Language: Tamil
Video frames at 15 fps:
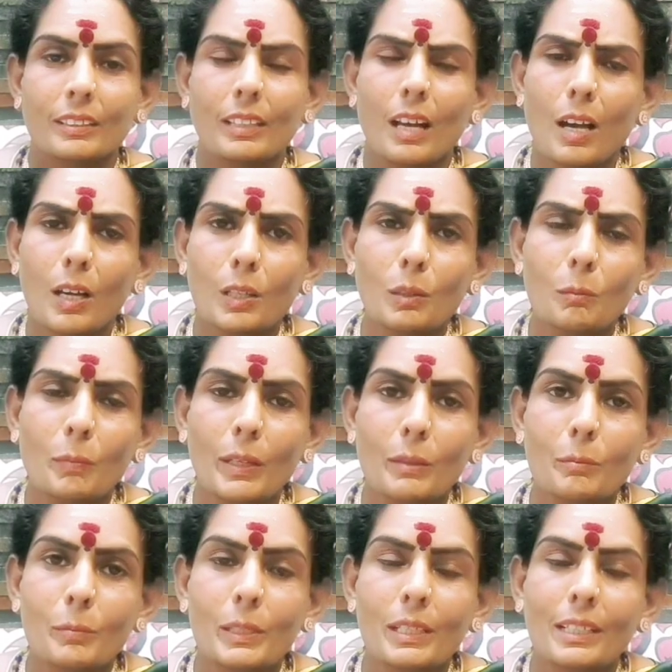நாலு
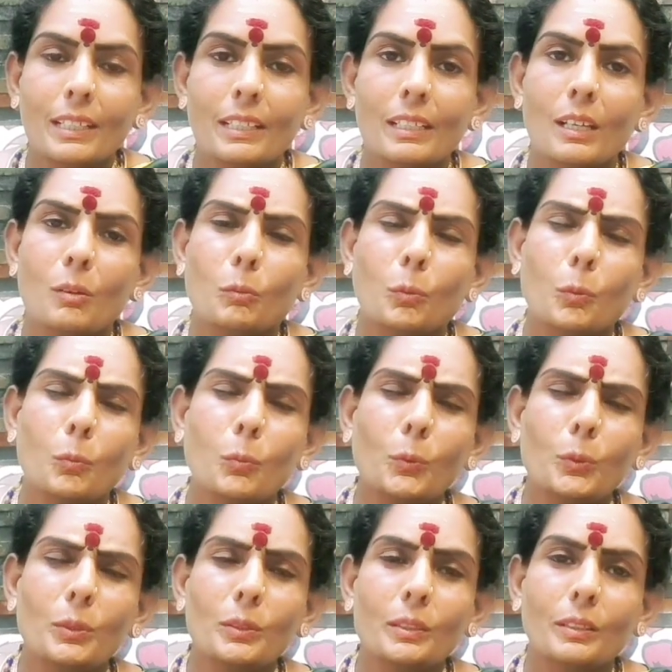பெண் பிள்ளைங்களா
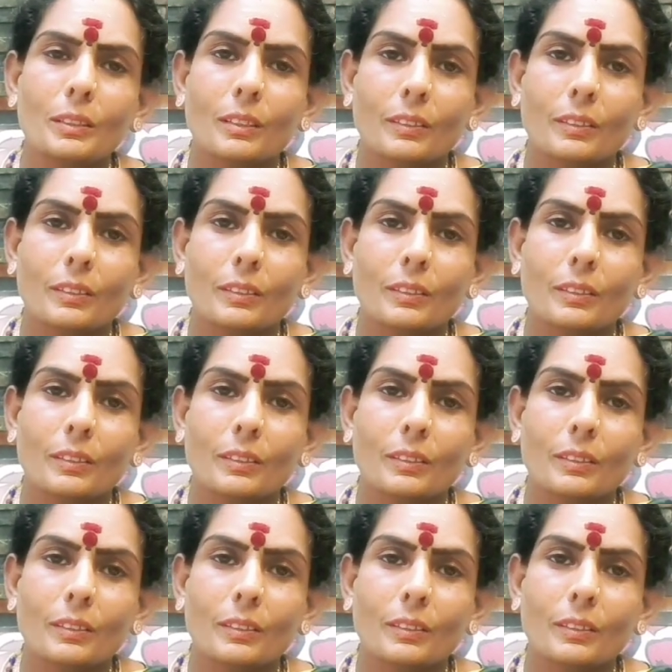ஒவ்வொரு